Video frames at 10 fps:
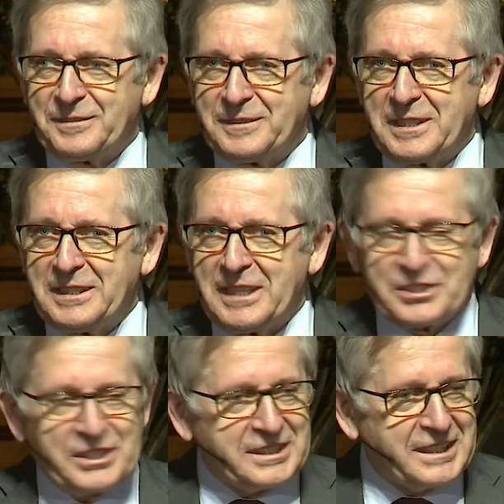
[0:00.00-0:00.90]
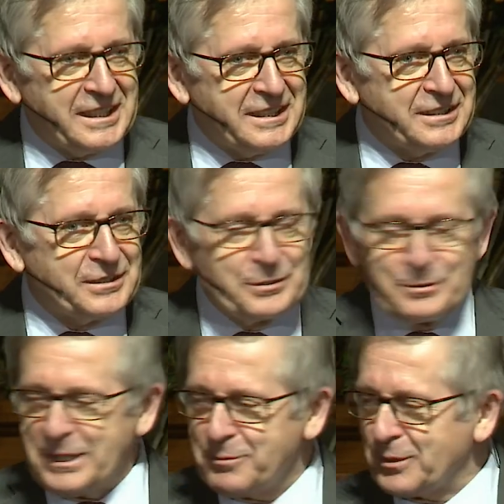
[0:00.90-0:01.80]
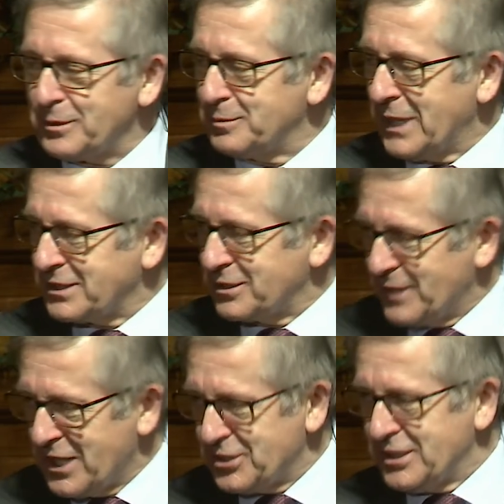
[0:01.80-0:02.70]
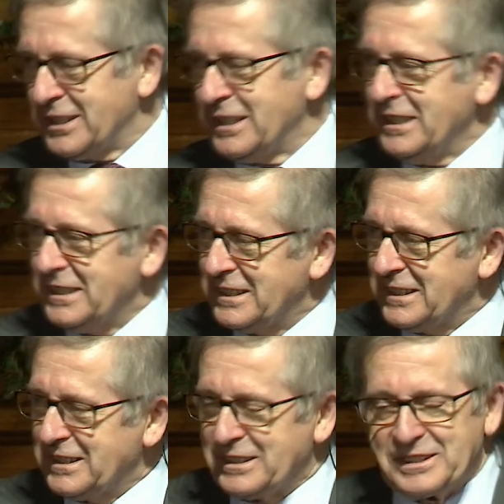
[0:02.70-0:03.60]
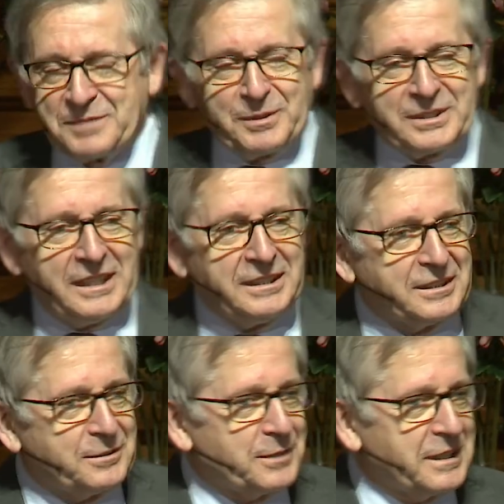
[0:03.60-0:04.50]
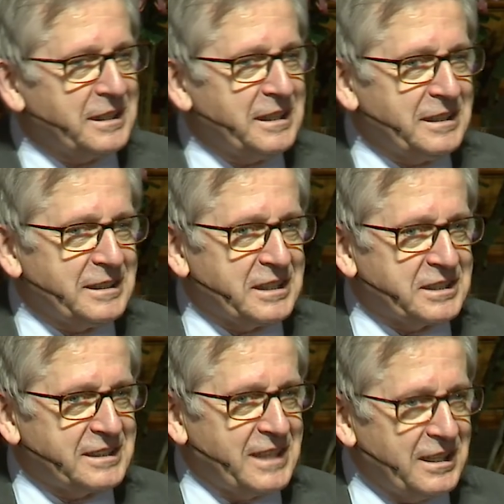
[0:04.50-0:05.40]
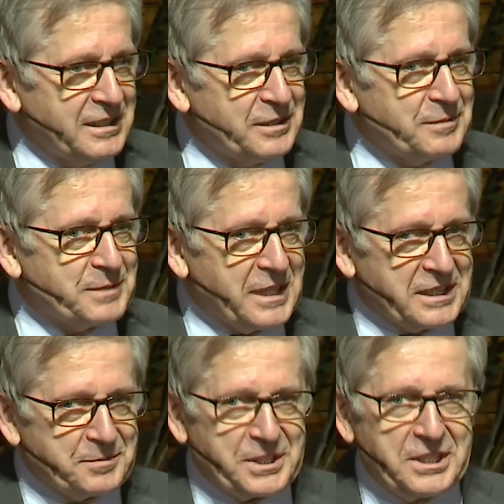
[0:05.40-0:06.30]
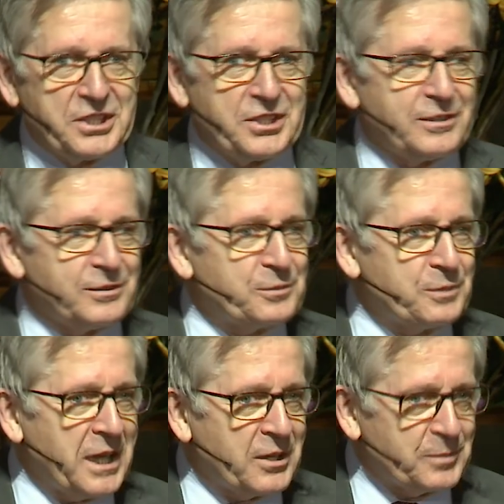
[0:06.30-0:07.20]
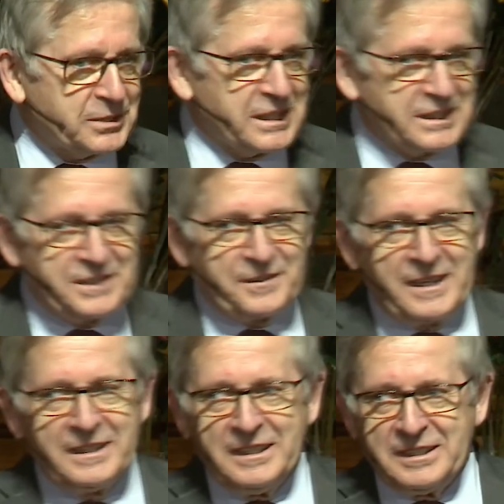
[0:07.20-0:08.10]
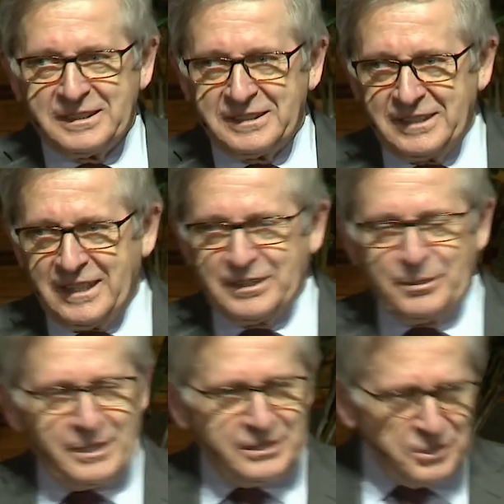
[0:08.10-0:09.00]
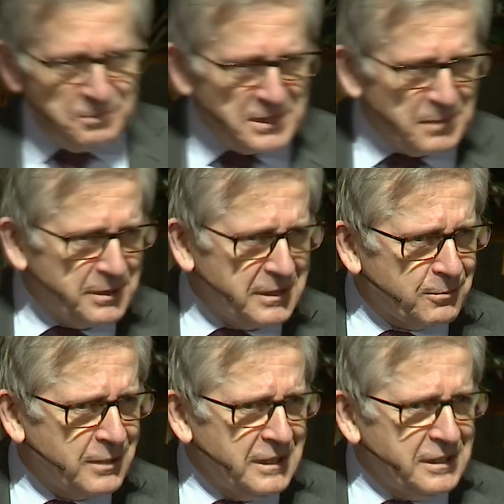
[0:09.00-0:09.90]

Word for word: y, tej naszej serii. Drugie, bo bardzo ważne y, spotkanie, które nas dalej teraz przeniesie do drugiego poselstwa anioła. Ktoś mnie zapytał,